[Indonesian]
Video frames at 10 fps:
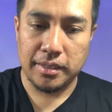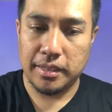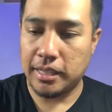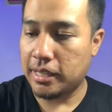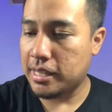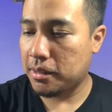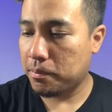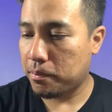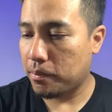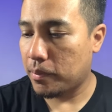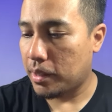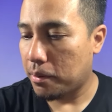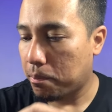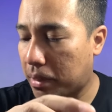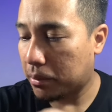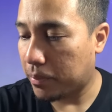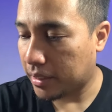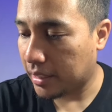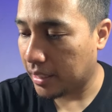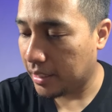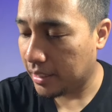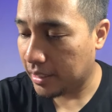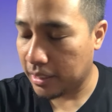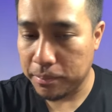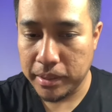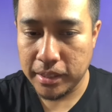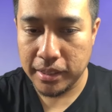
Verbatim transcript: nah kadang part-part kayak gini nih lebih